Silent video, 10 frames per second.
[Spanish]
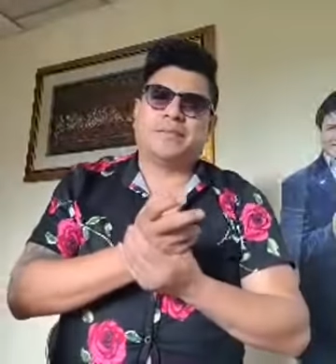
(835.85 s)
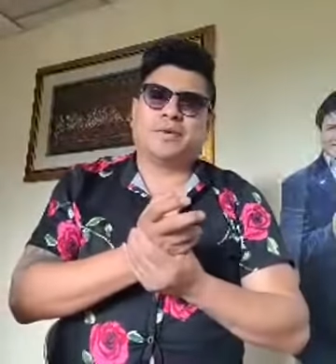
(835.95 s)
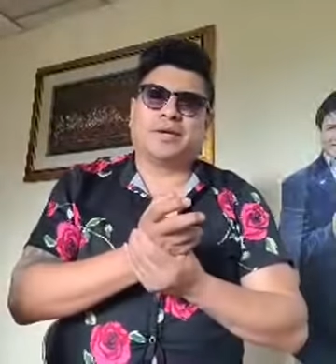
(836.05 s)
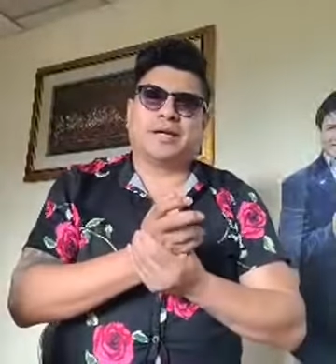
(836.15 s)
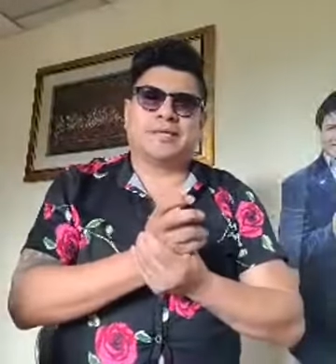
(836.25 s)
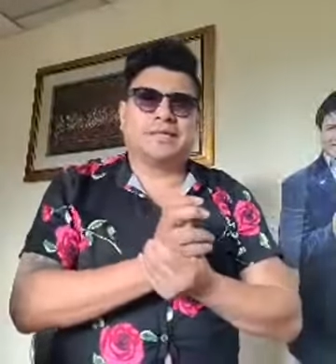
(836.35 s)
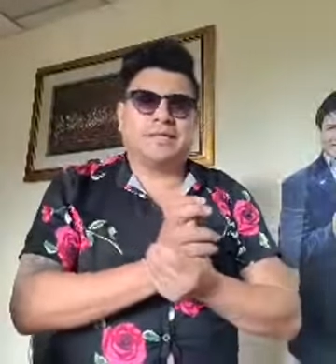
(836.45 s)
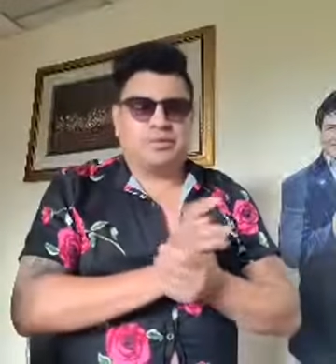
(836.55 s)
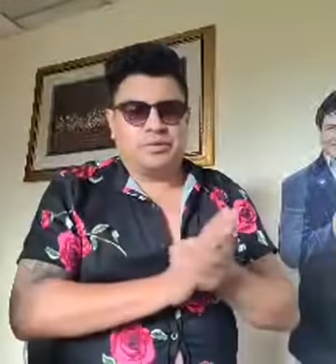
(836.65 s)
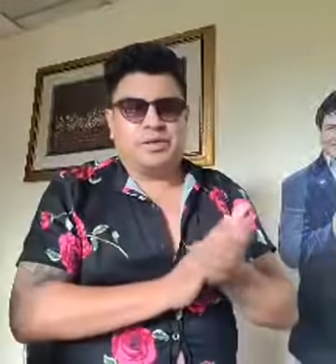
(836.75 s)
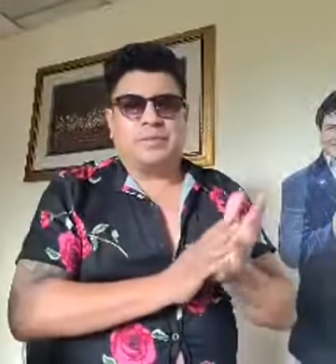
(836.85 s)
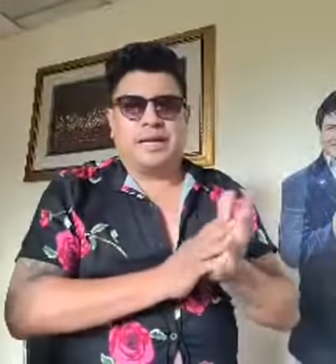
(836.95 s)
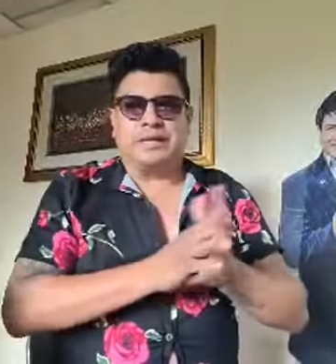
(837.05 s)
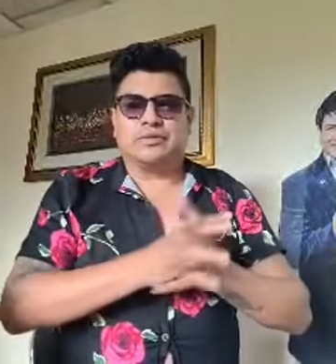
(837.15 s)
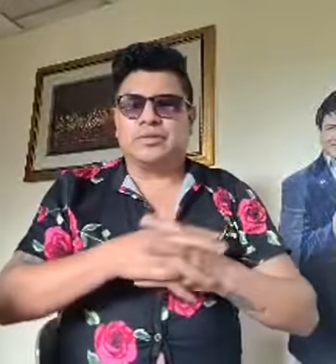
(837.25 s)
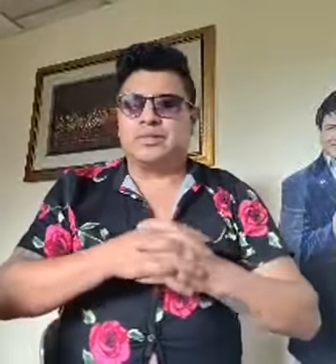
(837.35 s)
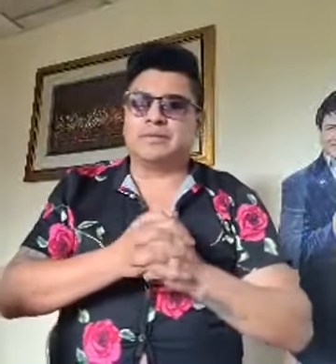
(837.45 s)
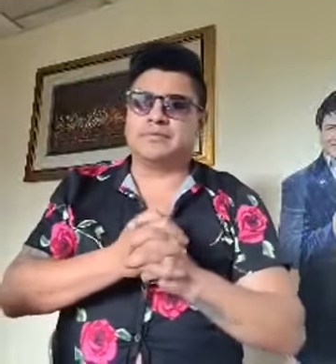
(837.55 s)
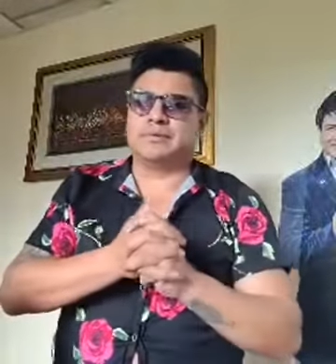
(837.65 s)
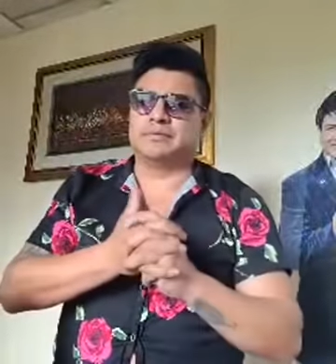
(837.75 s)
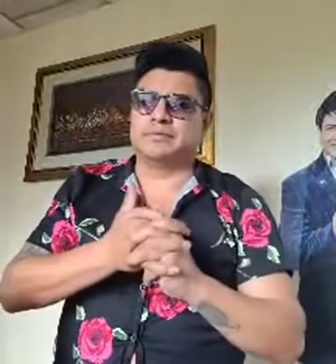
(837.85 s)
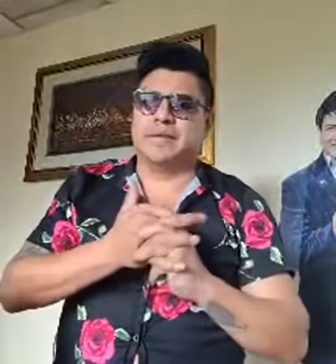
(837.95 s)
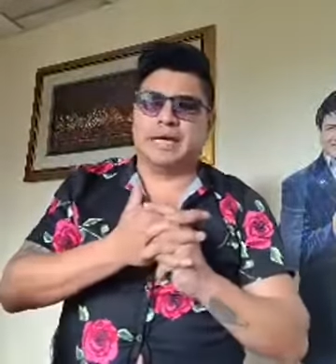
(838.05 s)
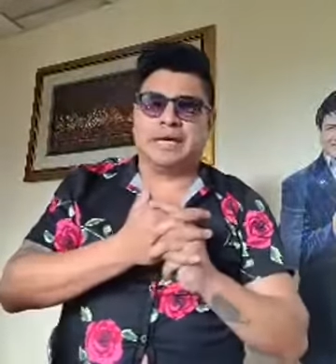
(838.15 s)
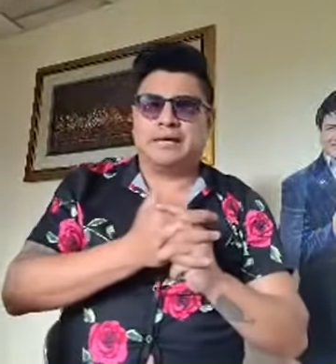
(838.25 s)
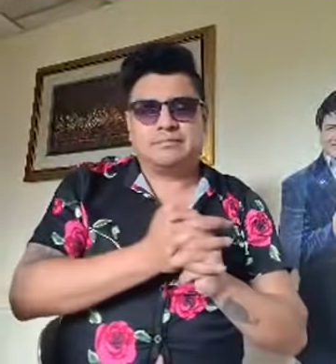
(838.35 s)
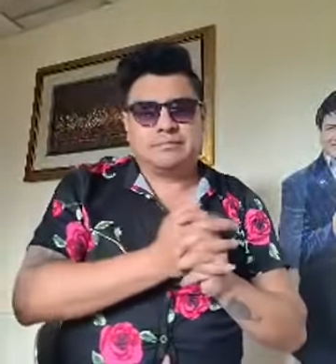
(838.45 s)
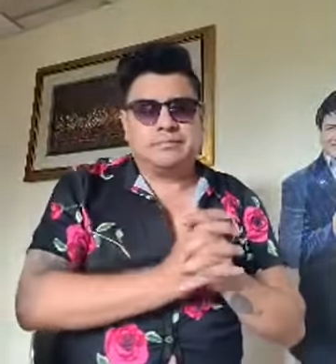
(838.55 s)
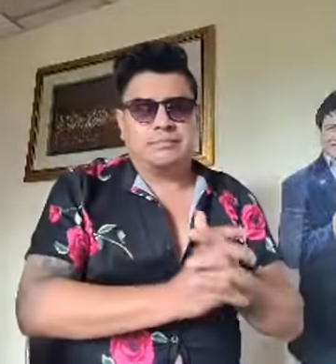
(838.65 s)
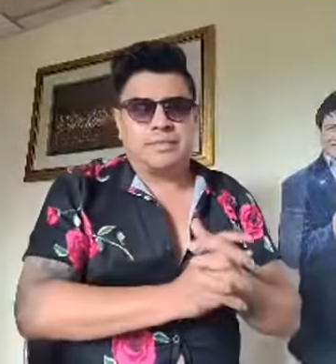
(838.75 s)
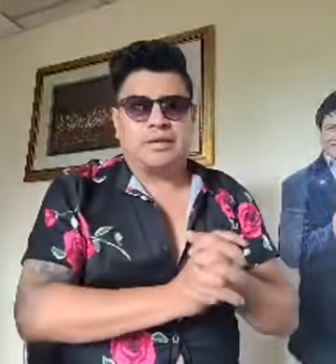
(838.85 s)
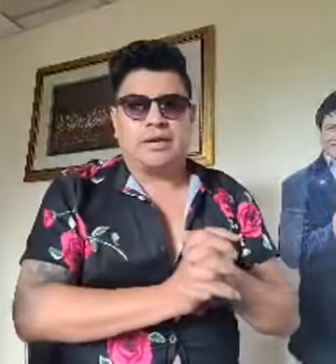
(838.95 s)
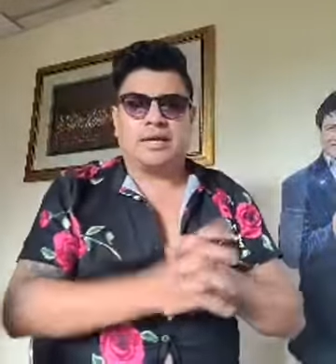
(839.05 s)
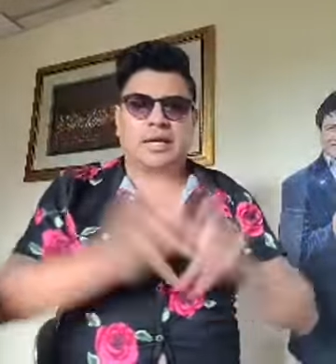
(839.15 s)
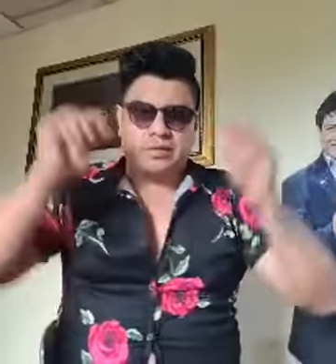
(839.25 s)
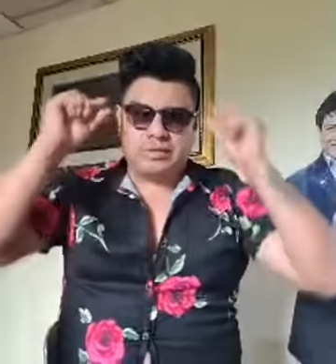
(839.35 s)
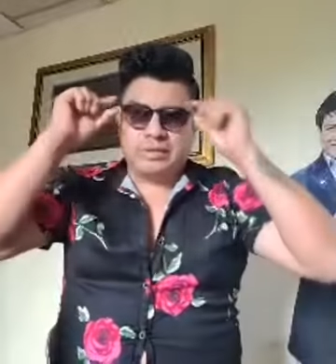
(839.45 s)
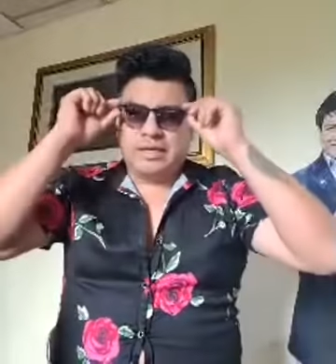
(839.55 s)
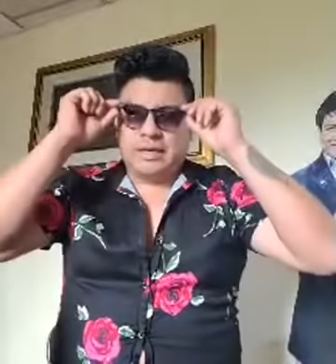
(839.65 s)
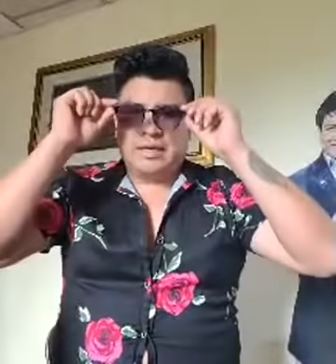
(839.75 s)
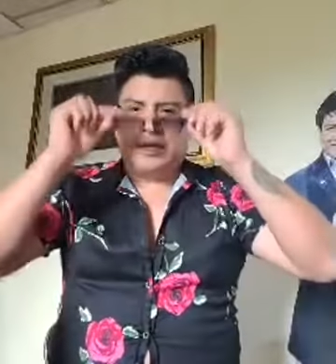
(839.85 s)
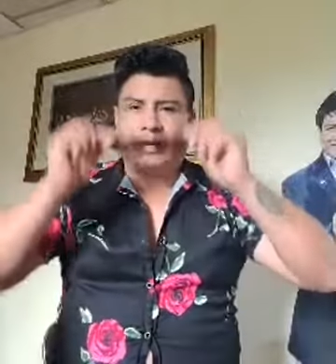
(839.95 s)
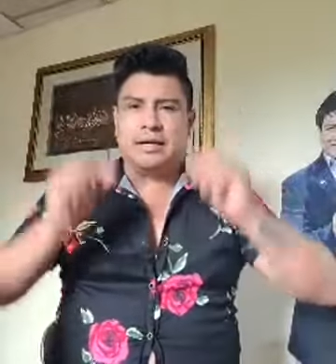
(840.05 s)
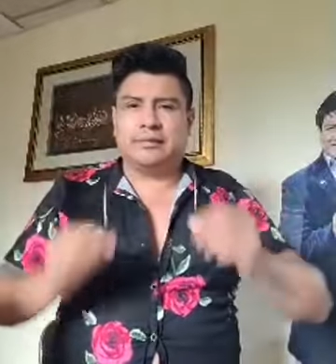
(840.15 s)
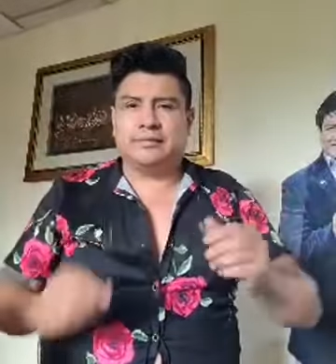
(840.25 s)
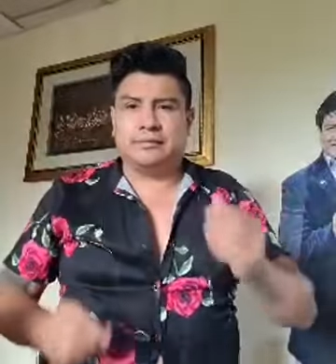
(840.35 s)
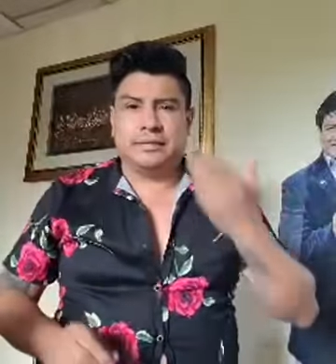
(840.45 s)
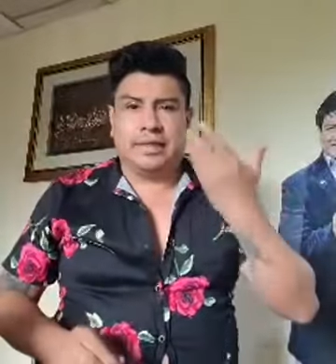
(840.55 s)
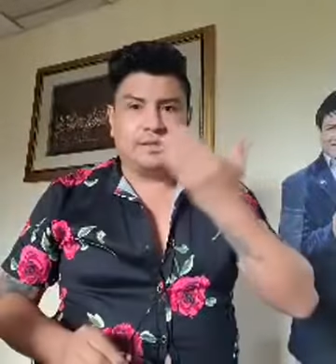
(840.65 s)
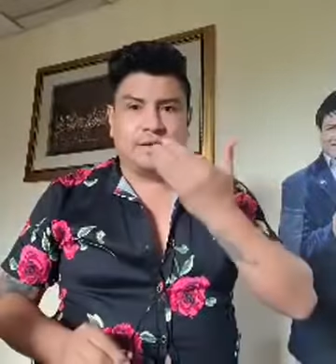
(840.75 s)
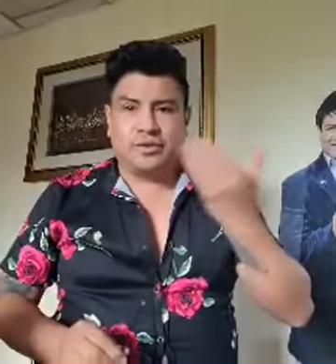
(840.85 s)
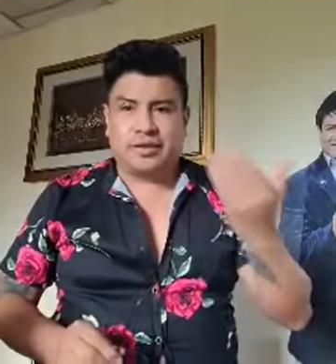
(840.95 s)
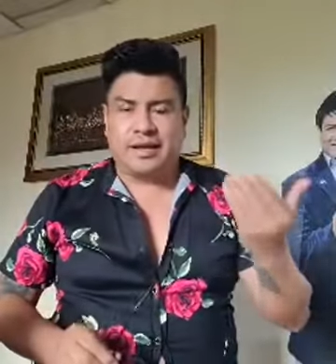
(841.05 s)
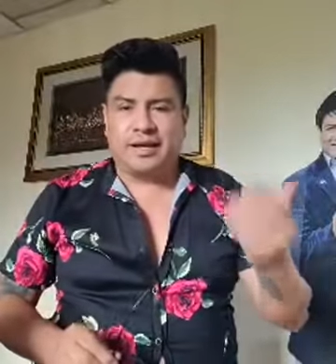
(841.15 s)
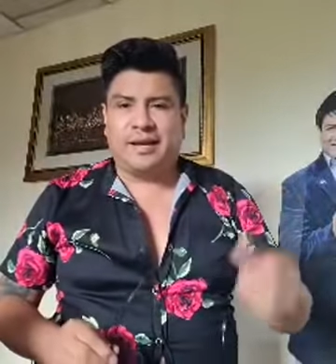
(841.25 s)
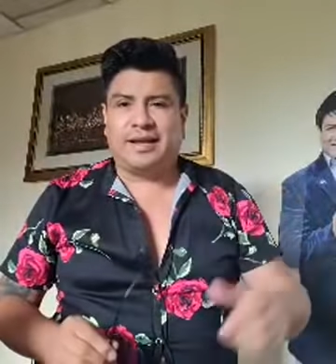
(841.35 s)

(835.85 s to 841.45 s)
porque sí tuve una mala noche, fue un viaje medio larguito y, y se nota